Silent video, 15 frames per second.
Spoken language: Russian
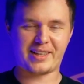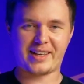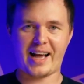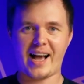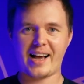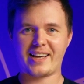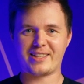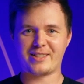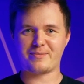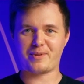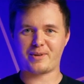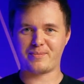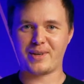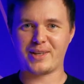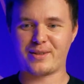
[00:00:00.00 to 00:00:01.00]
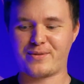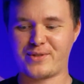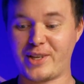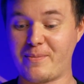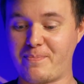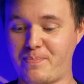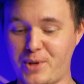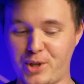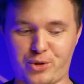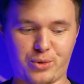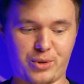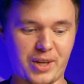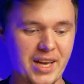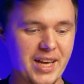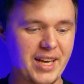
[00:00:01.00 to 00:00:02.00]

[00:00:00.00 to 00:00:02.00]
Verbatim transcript: как эти предметы все пишут.